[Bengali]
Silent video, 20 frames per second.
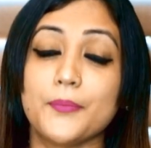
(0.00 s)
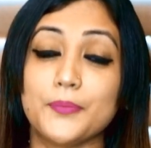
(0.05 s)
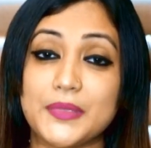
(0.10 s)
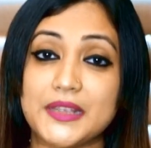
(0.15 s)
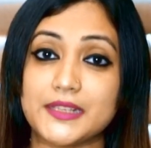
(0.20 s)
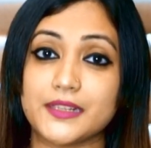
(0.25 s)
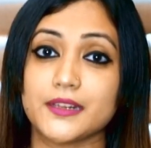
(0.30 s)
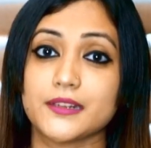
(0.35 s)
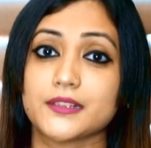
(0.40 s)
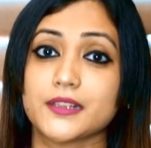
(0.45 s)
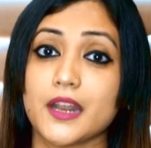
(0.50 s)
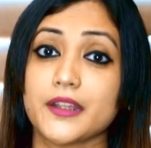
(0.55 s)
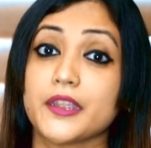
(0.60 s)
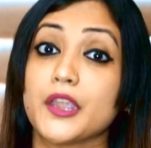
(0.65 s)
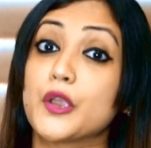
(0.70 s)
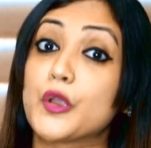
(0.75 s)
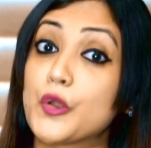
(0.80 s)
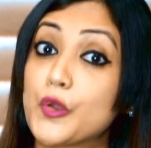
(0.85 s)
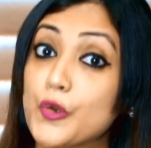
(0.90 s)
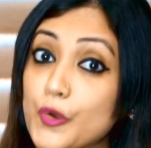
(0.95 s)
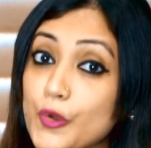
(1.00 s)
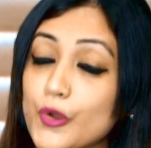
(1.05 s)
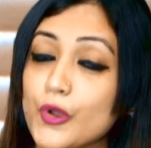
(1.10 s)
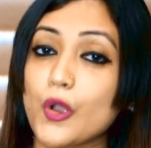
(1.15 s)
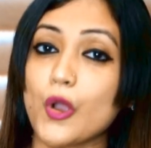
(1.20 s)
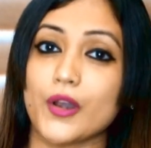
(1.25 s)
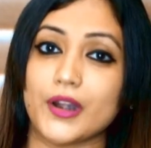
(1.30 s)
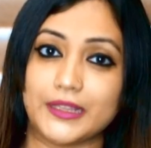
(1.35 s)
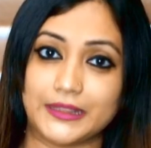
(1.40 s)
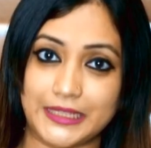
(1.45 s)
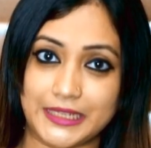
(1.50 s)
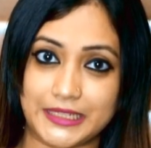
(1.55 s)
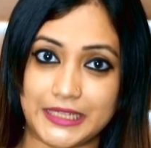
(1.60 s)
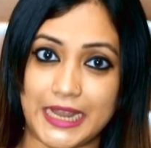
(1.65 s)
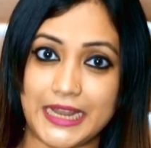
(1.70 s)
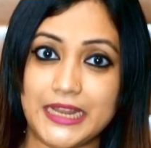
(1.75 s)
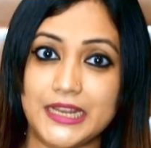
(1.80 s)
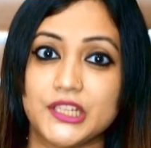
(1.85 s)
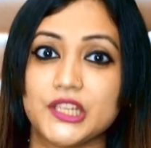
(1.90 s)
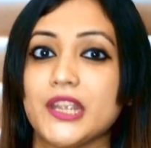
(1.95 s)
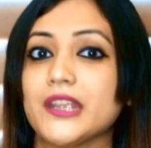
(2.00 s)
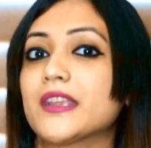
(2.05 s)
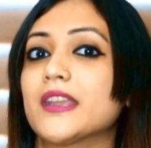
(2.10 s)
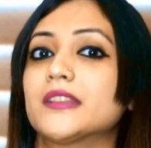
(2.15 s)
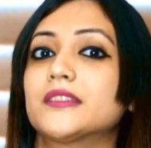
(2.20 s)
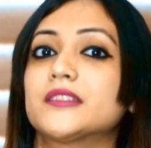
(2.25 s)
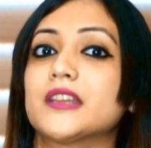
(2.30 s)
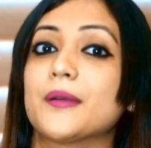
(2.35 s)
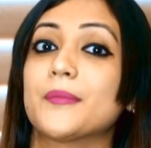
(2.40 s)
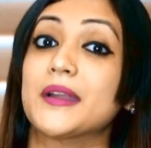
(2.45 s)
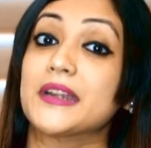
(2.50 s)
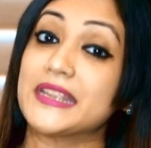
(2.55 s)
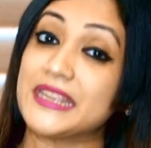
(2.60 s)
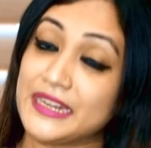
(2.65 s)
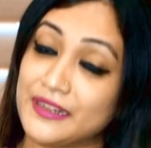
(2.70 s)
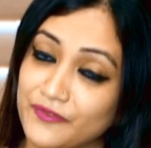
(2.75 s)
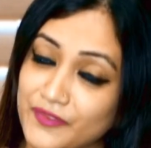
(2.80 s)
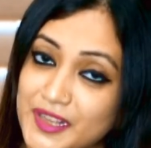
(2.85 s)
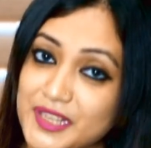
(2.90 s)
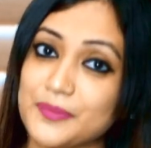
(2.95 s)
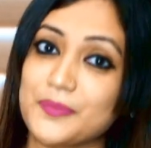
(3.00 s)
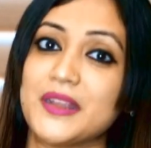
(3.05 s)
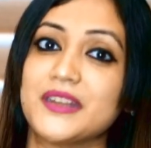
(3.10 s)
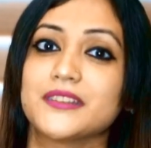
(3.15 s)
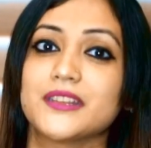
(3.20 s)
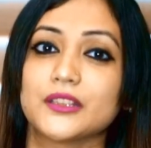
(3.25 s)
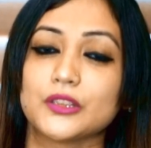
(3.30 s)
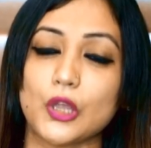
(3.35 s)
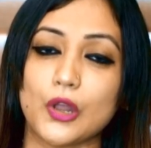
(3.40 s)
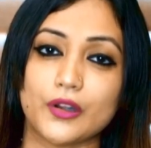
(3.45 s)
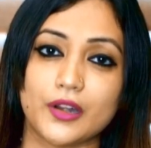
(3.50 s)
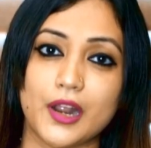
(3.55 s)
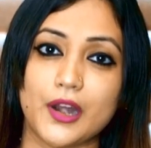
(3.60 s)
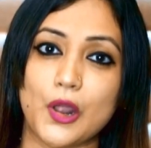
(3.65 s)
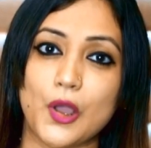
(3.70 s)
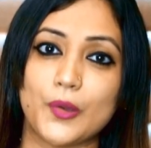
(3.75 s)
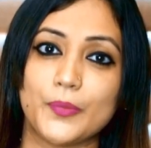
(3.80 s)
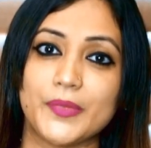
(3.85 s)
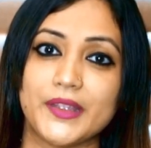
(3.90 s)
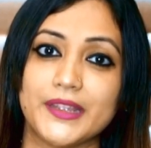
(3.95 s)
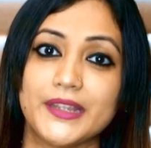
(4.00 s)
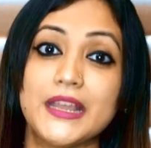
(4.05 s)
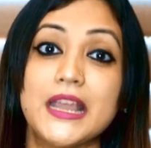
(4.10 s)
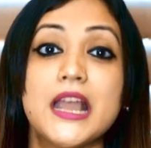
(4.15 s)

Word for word: বিজনেসটাকে গ্রো করাতে চাই সেক্ষেত্রে আমার ইনভেস্টমেন্টের দরকার হবে